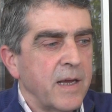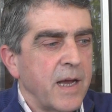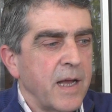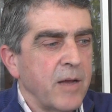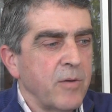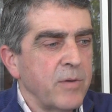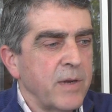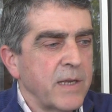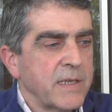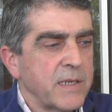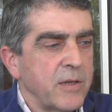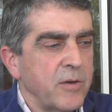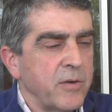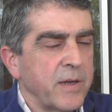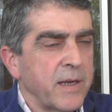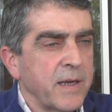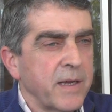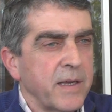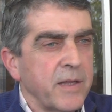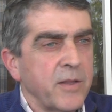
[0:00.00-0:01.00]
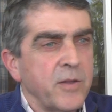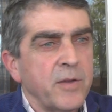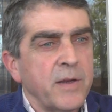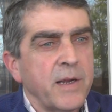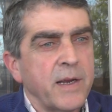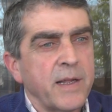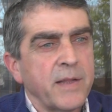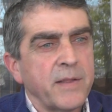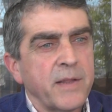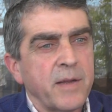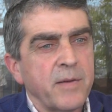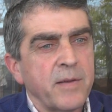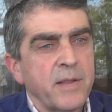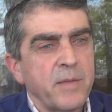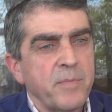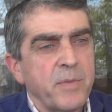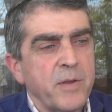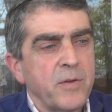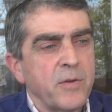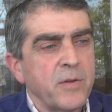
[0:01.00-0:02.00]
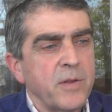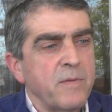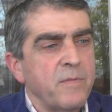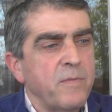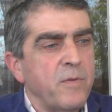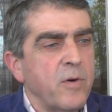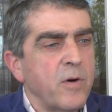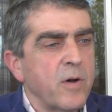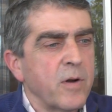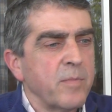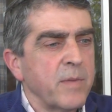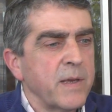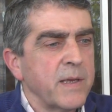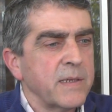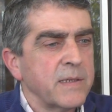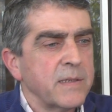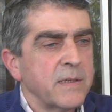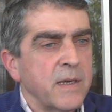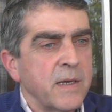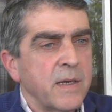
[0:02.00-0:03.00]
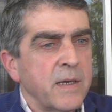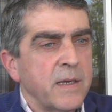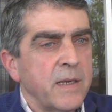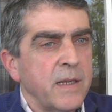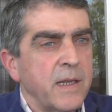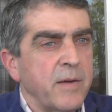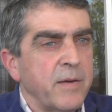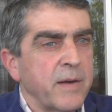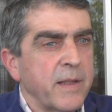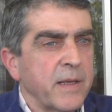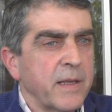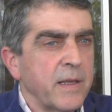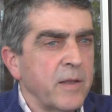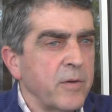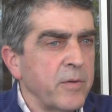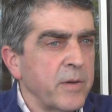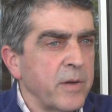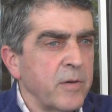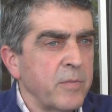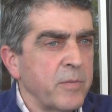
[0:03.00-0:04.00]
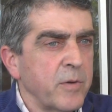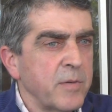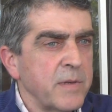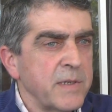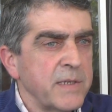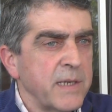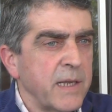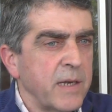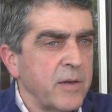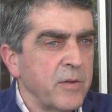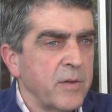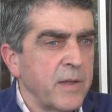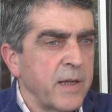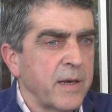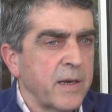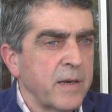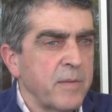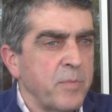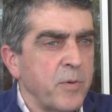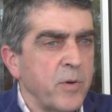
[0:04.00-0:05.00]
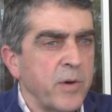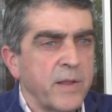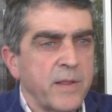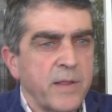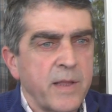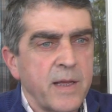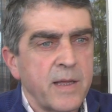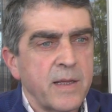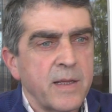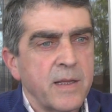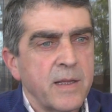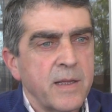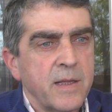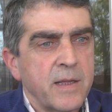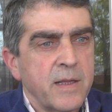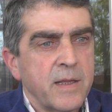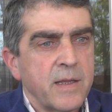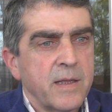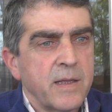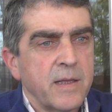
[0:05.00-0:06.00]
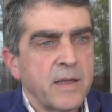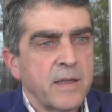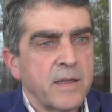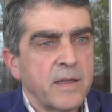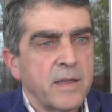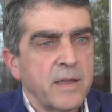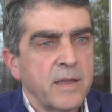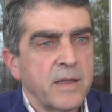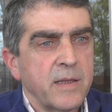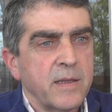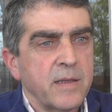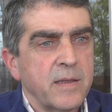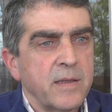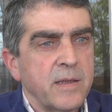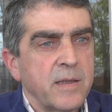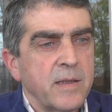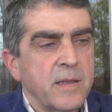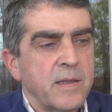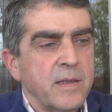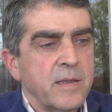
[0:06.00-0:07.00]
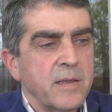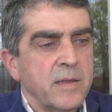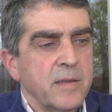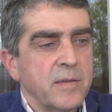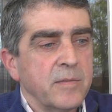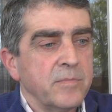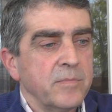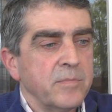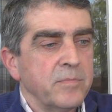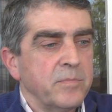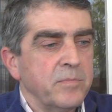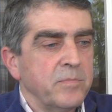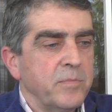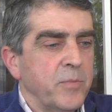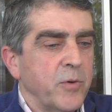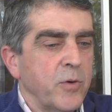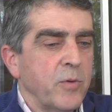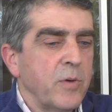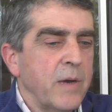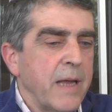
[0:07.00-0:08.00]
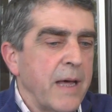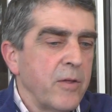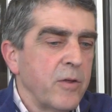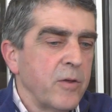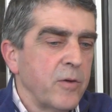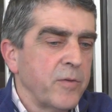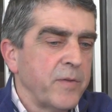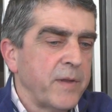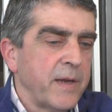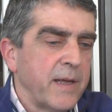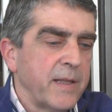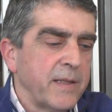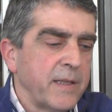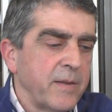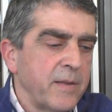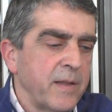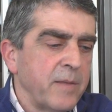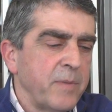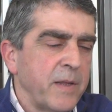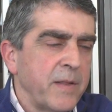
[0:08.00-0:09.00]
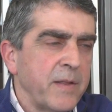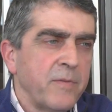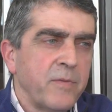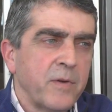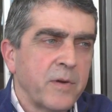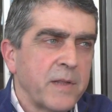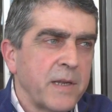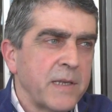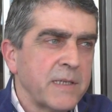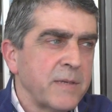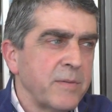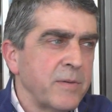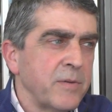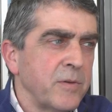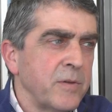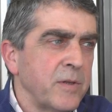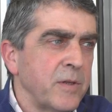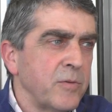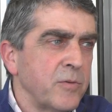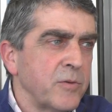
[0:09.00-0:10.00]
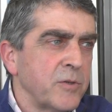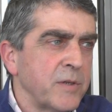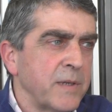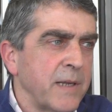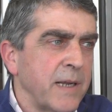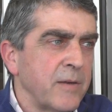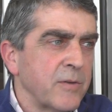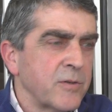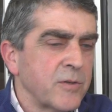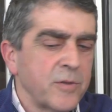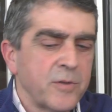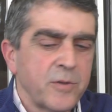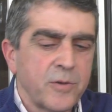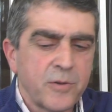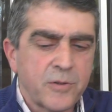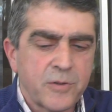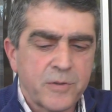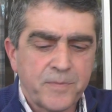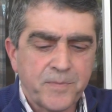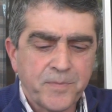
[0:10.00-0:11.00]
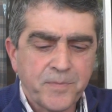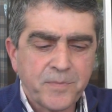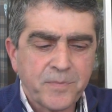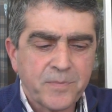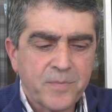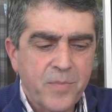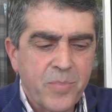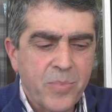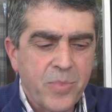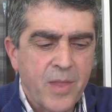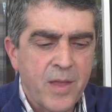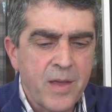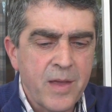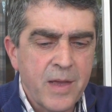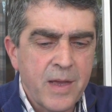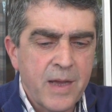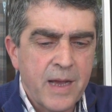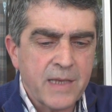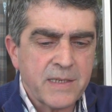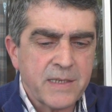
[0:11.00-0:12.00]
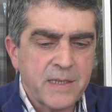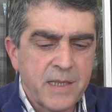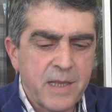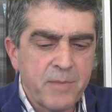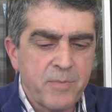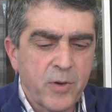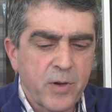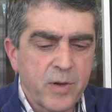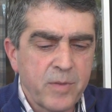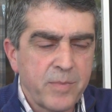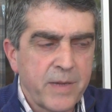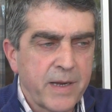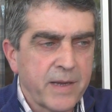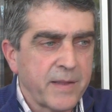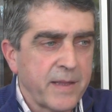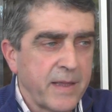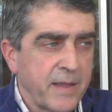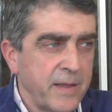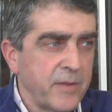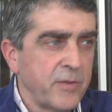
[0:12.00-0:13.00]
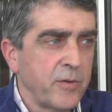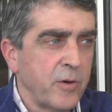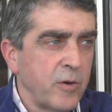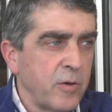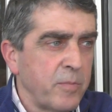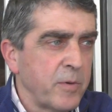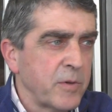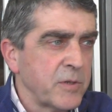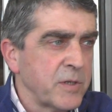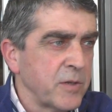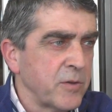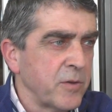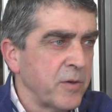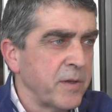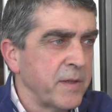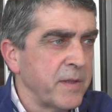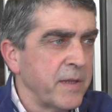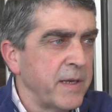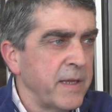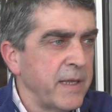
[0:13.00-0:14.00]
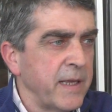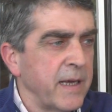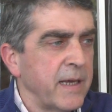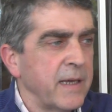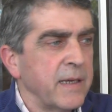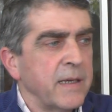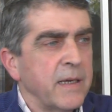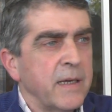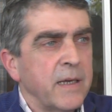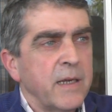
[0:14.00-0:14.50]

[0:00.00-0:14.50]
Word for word: algunas se logran gestionar a través de pedidos de informes y la verdad que el gobierno provincial nos da respuesta, este, por un lado, y otras a través del plan de fortalecimiento institucional. Nosotros, hace tiempo que Marta, dentro de los proyectos que tenía,